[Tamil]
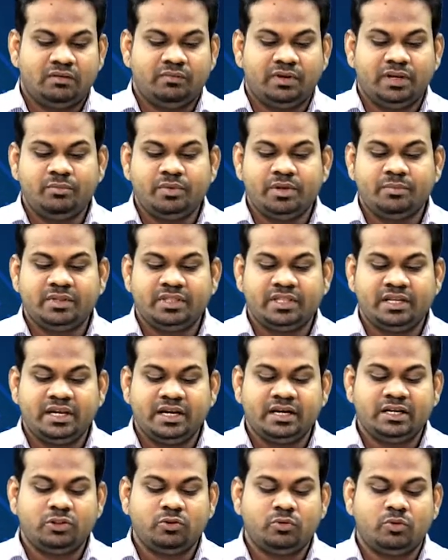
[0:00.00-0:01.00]
வலம்புரி
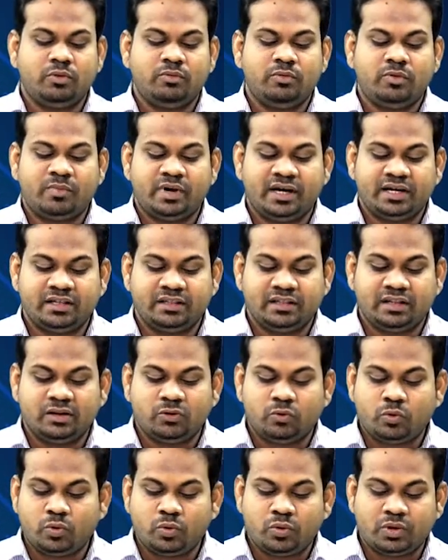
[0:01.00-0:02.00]
பத்திரிகை எடுத்துக்கொள்வோமாக இருந்தால்
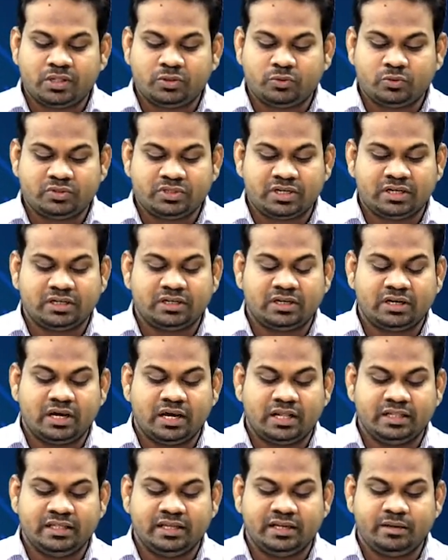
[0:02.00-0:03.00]
கொரோனா தொற்றாளர்கள்
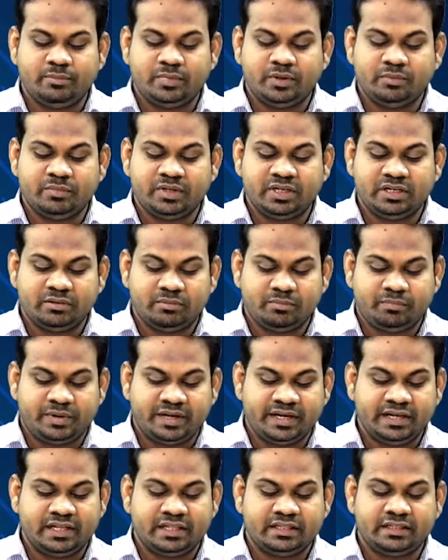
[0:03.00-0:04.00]
அதிகரிப்பு மீண்டும்
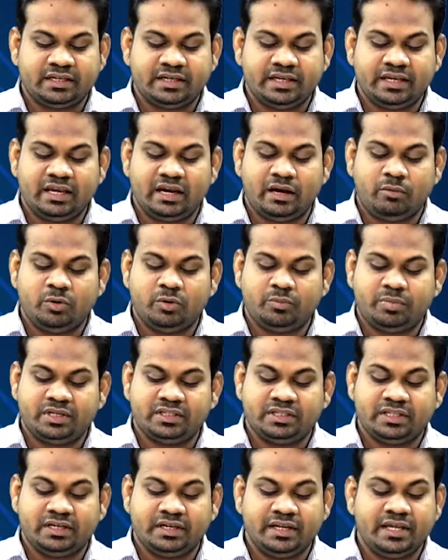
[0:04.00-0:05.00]
பயண தடை
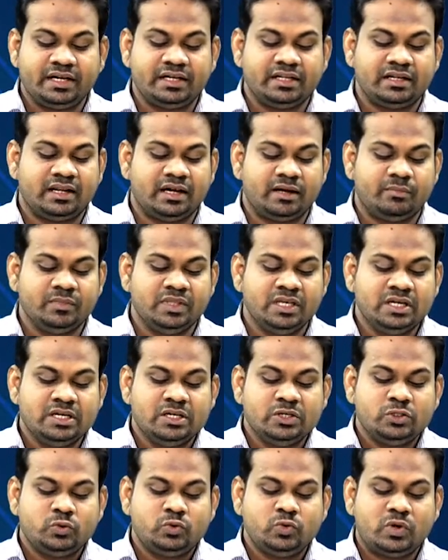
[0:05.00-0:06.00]
அமுல்படுத்த நேரிடலாம்
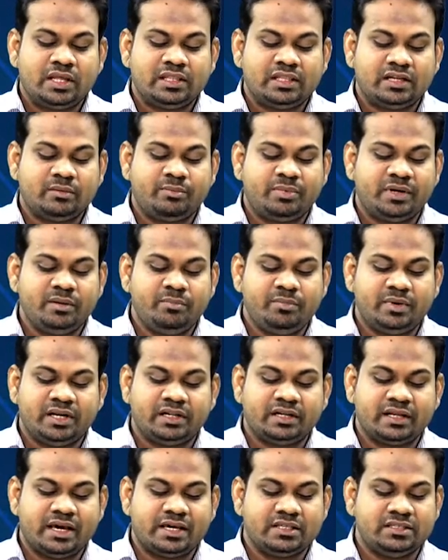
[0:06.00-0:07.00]
சுகாதார
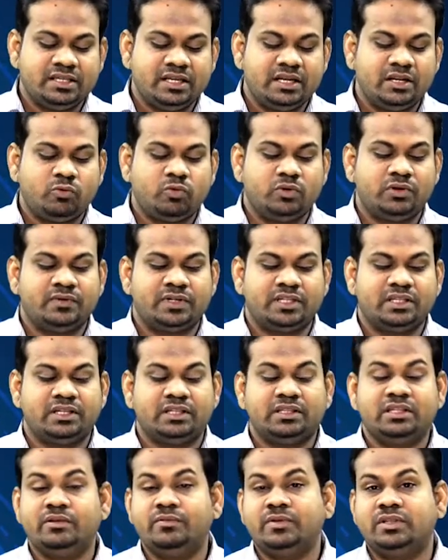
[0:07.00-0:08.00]
பணிப்பாளர் அசேல
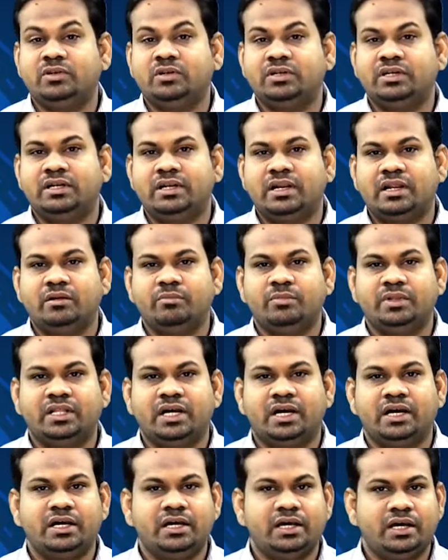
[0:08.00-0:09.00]
குணவர்த்தன தெரிவித்திருக்கின்றார்
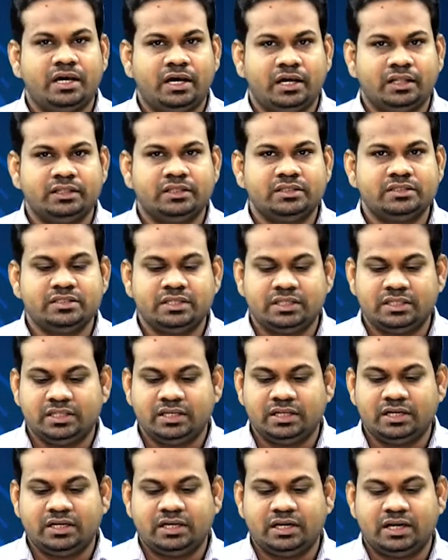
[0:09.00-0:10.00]
என்பதாக அந்த
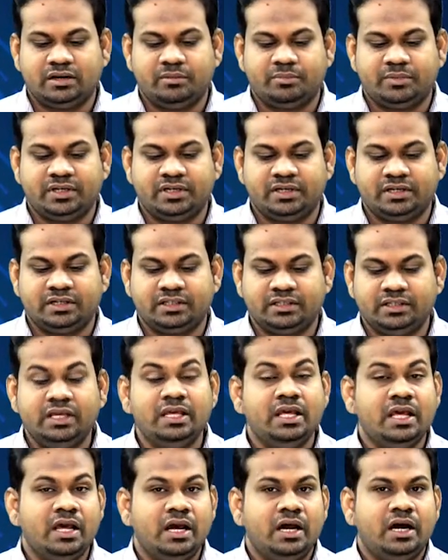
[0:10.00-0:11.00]
செய்தியில் காணப்படுகின்றது
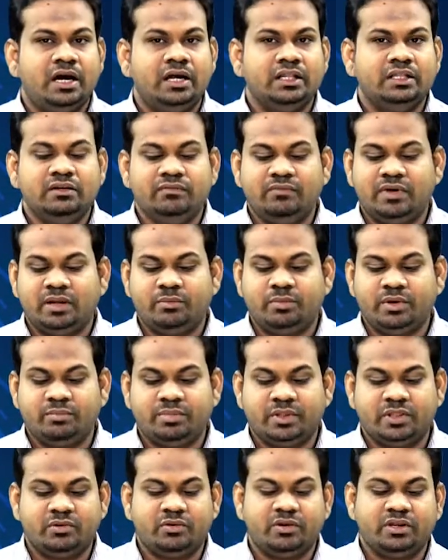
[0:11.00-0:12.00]
அது வலம்புரி
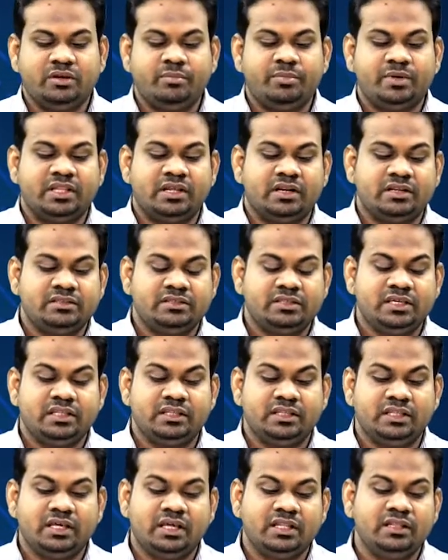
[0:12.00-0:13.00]
பத்திரிகையுடைய பிரதான
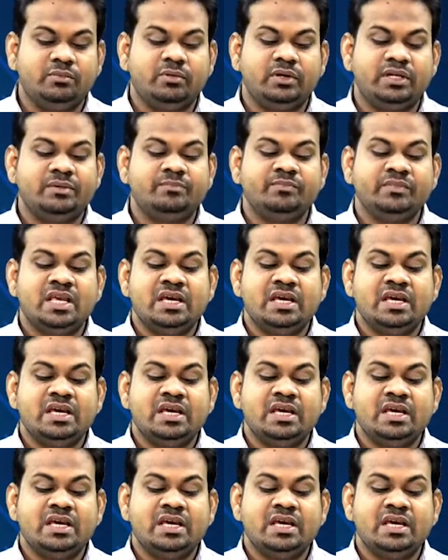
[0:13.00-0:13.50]
செய்தி அதேபோல